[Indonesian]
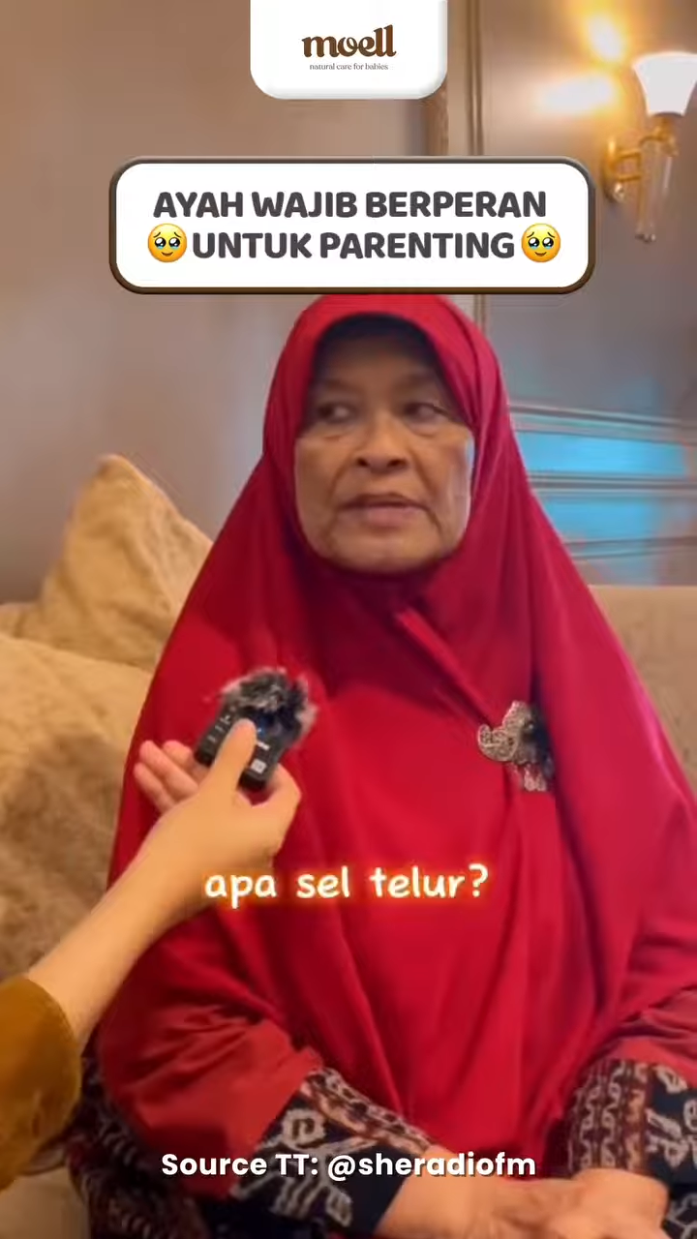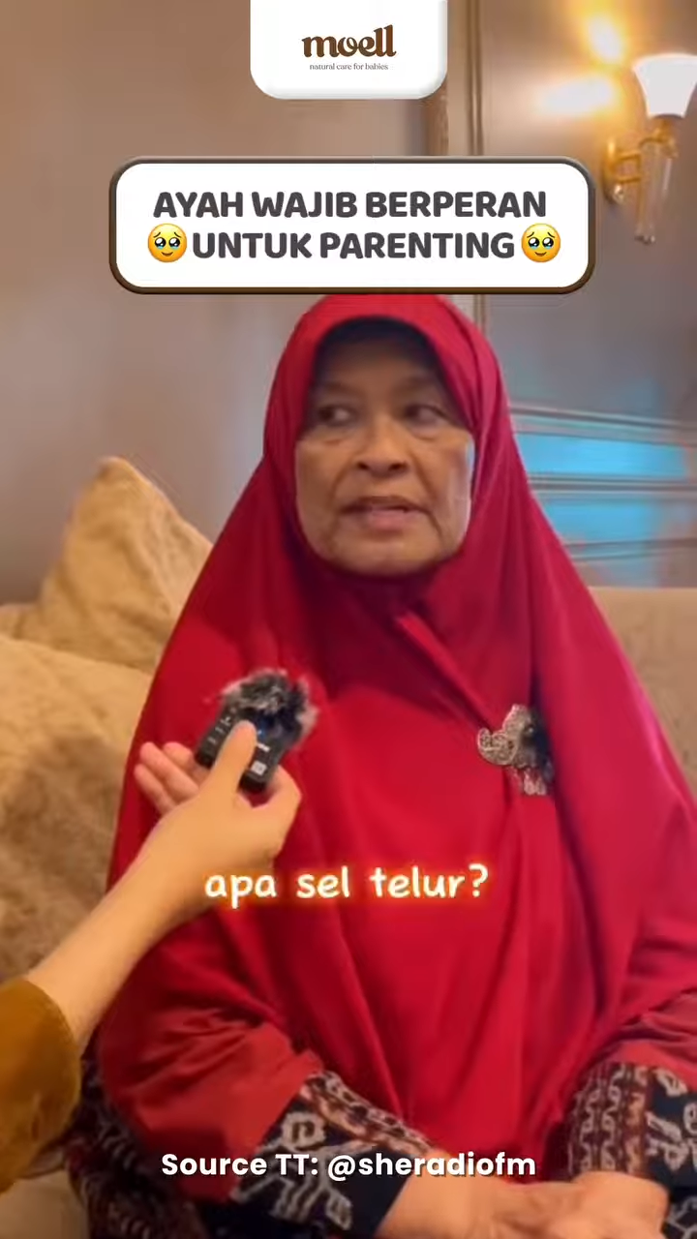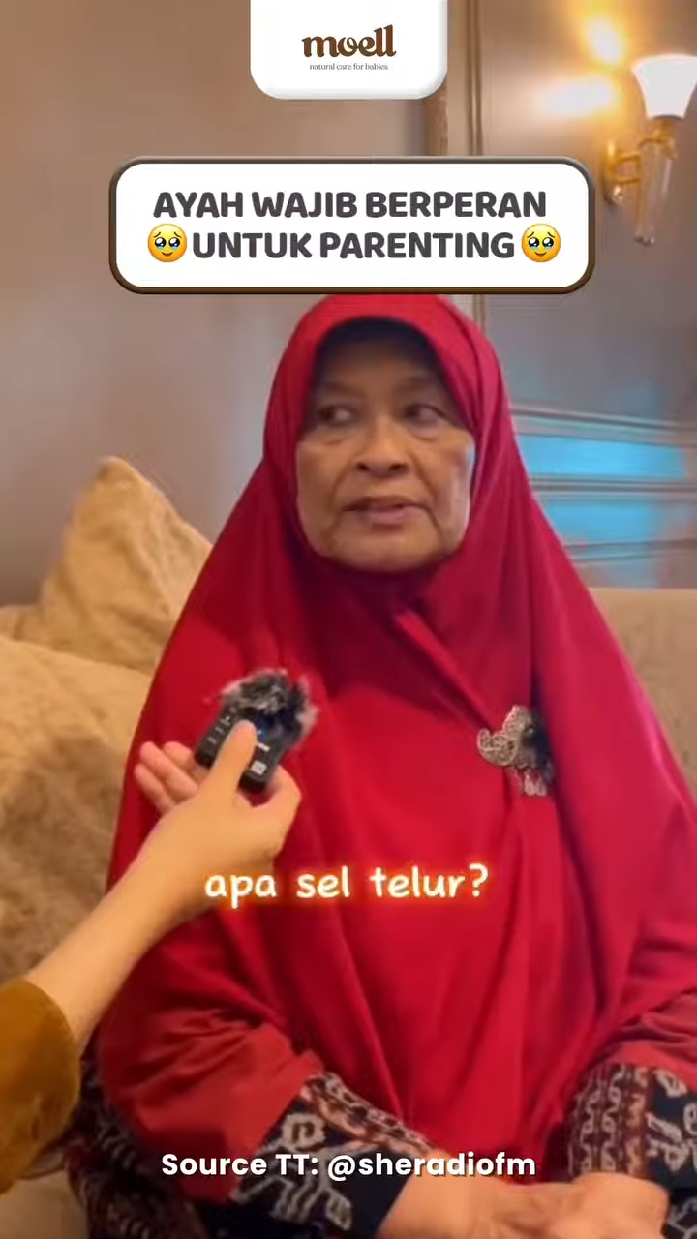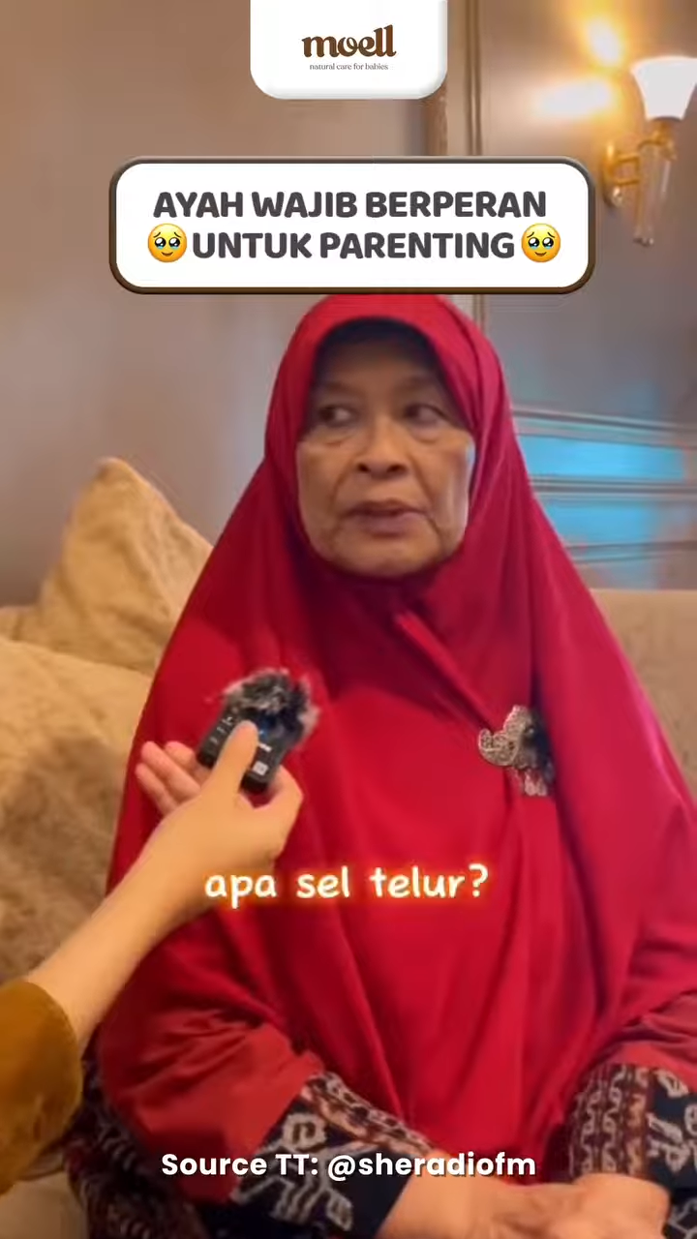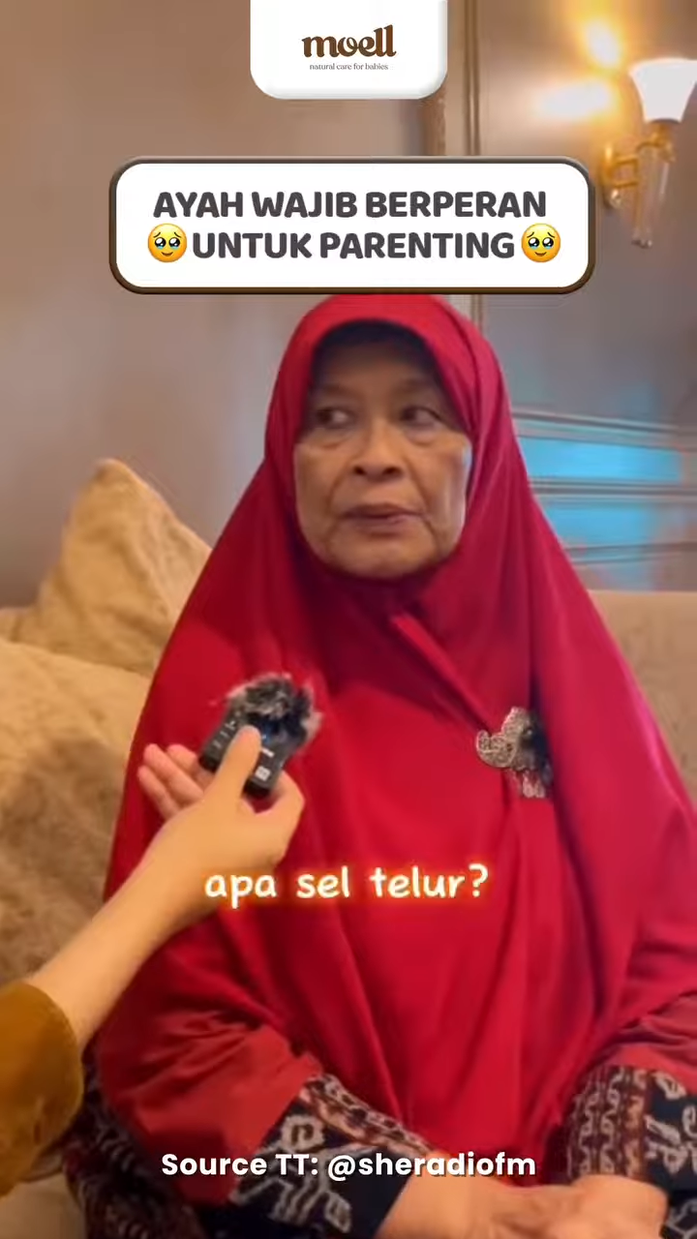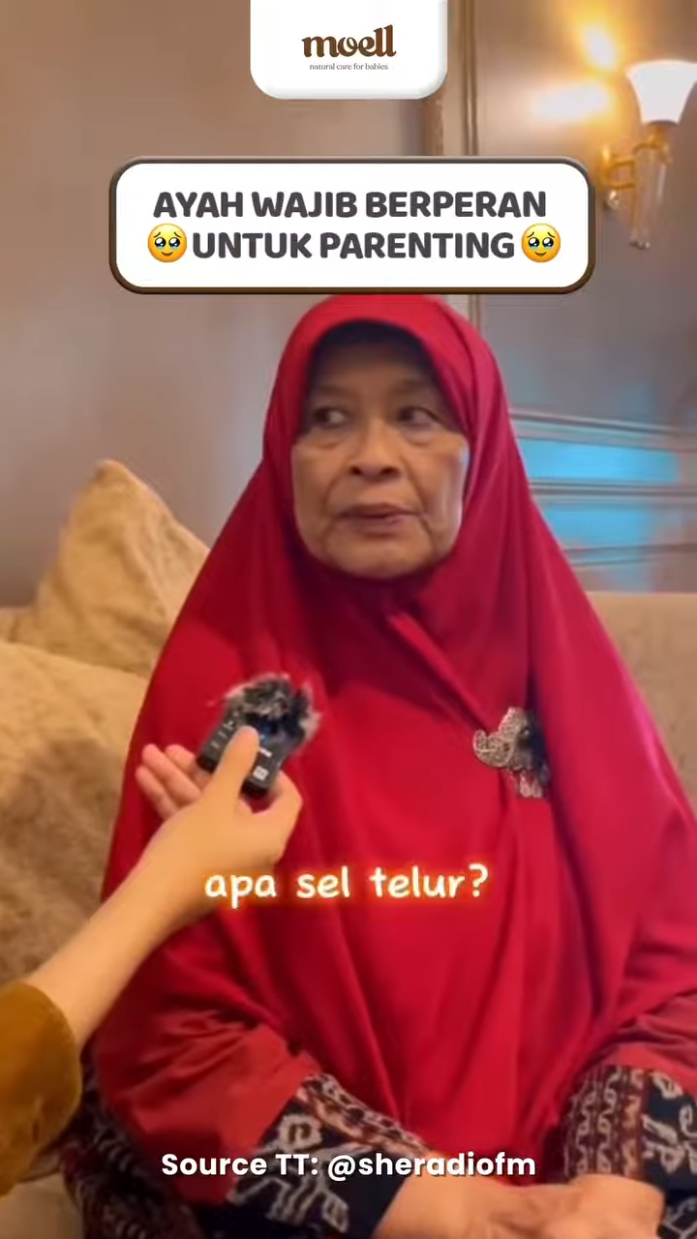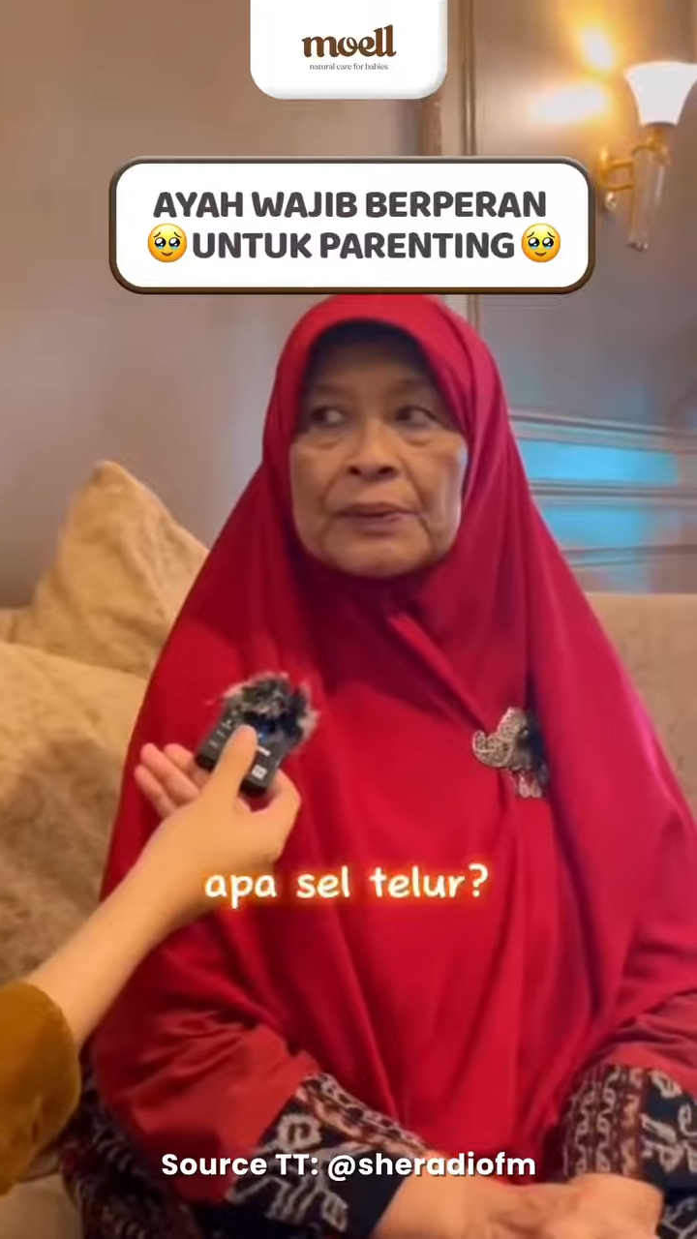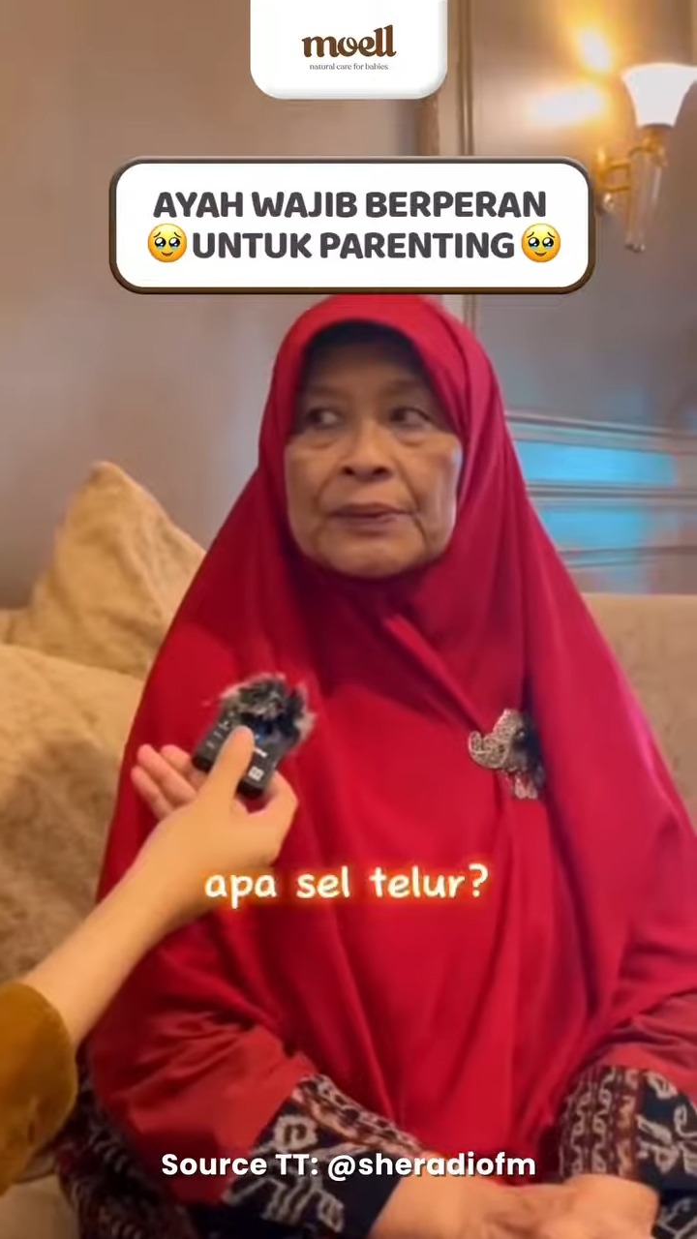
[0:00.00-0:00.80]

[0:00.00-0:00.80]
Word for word: sel telur?